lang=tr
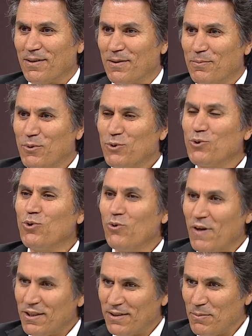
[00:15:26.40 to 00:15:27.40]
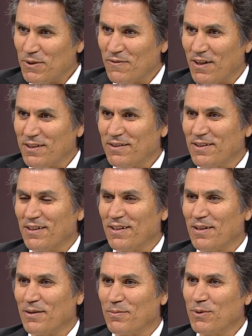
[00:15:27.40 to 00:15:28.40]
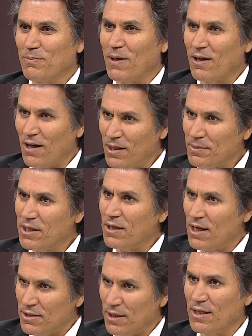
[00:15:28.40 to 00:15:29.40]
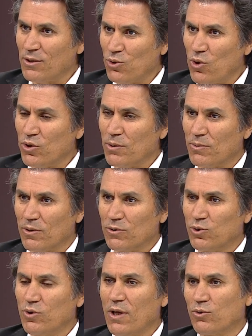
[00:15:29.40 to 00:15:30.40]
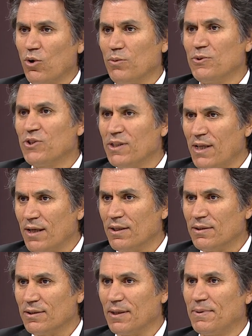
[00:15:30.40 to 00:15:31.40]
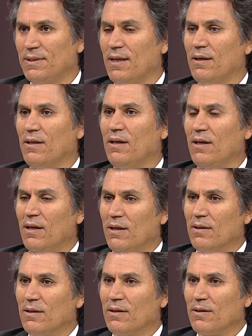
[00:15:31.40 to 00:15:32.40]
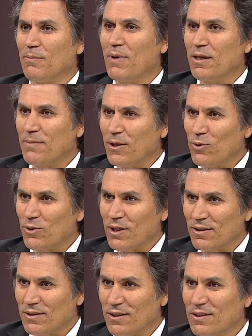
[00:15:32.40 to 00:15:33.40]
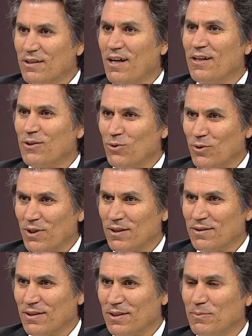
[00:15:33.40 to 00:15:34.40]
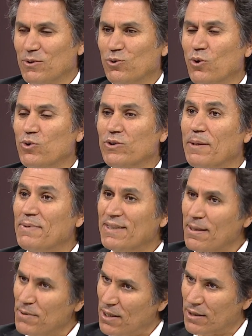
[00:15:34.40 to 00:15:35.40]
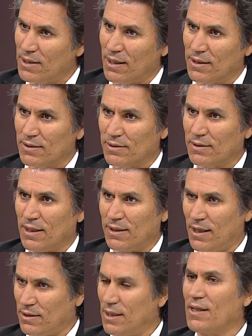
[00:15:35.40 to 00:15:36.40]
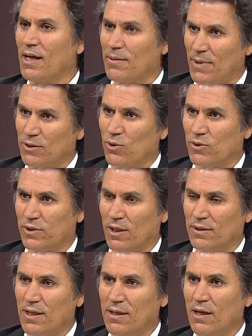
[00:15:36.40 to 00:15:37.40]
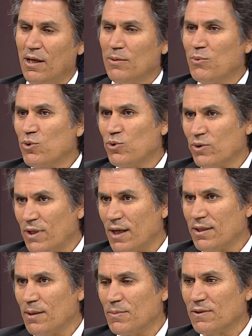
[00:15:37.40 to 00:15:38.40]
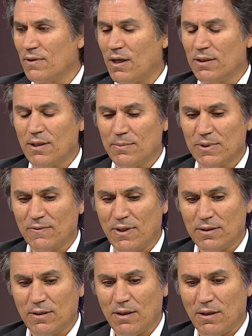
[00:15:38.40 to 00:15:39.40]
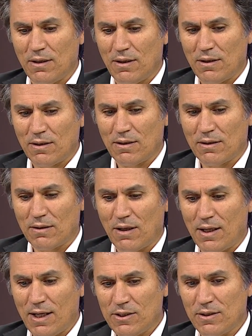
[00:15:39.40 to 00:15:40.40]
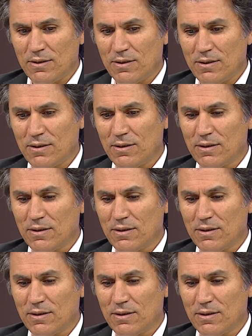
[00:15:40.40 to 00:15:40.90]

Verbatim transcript: Bir sürü üniversitemiz var. Bir bakalım ki gerçekten doğru mu? Suya doymuş granit. E biz de e, mermer ülkesiyiz, granit ülkesiyiz. Sonuçta biz de bir adayız. Her ne kadar yarım ada olsak da bir sürü de adamız, adamız var. E, araştırdık.